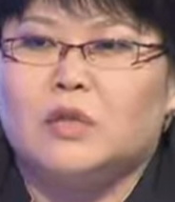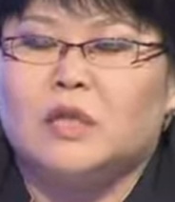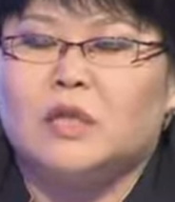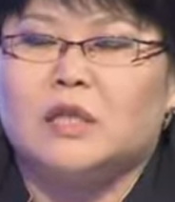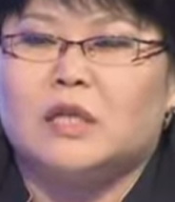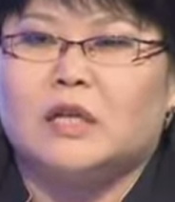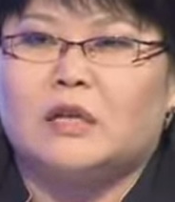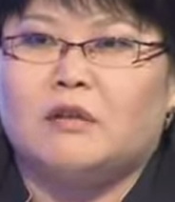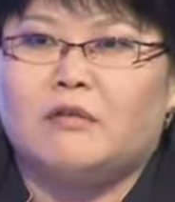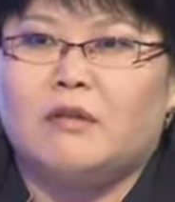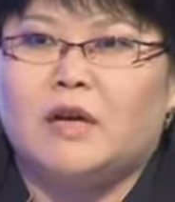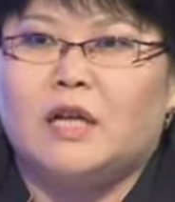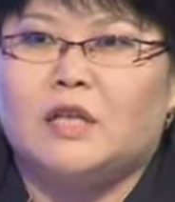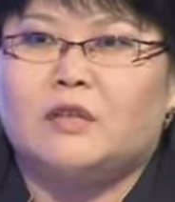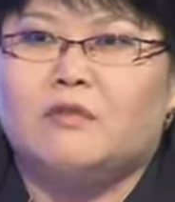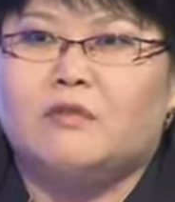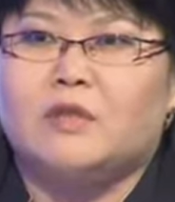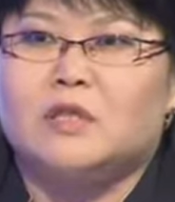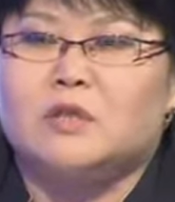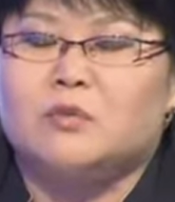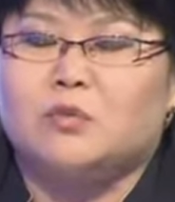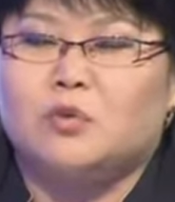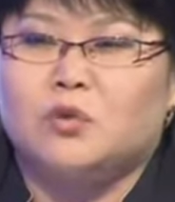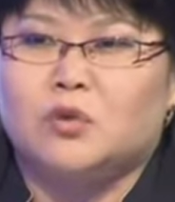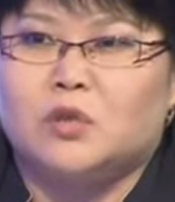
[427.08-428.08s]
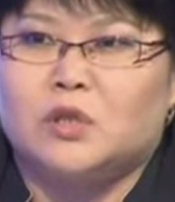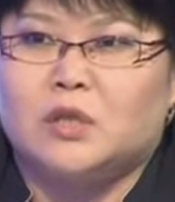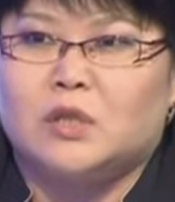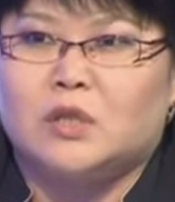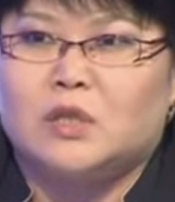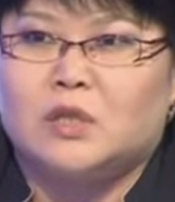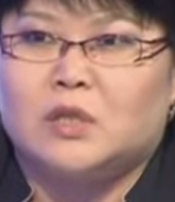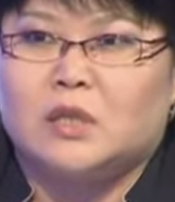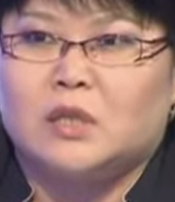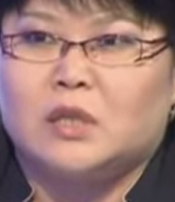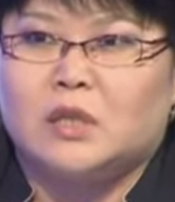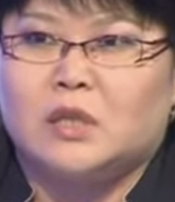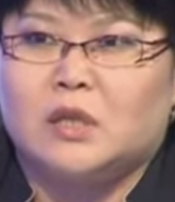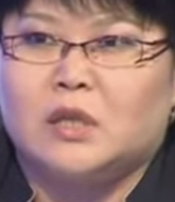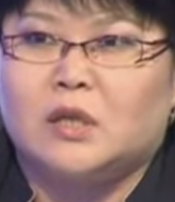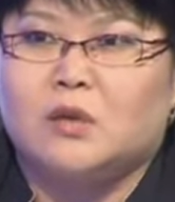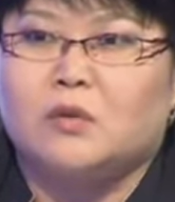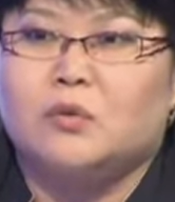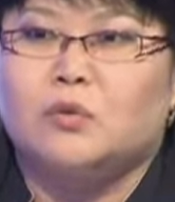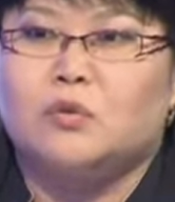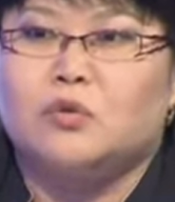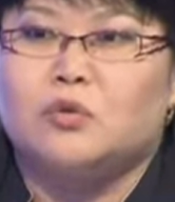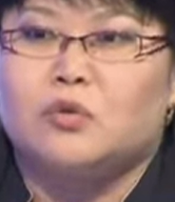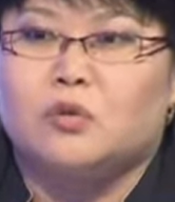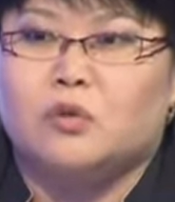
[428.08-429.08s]
открывает возможности и
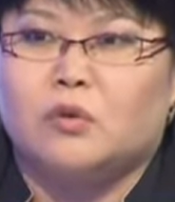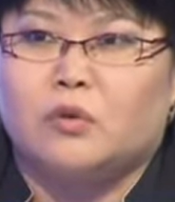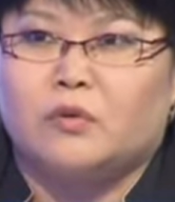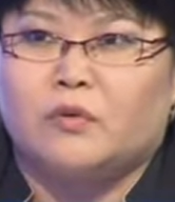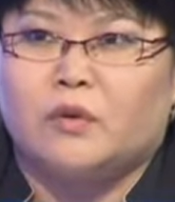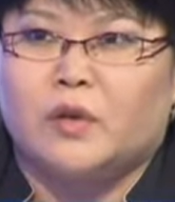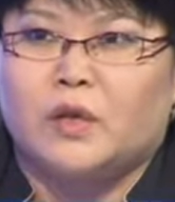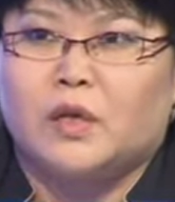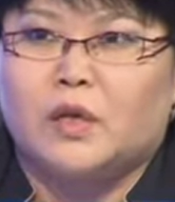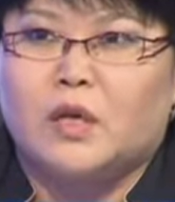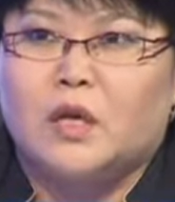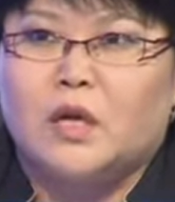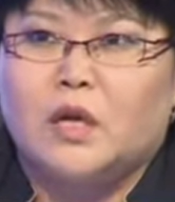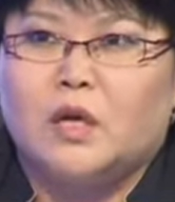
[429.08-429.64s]
условия.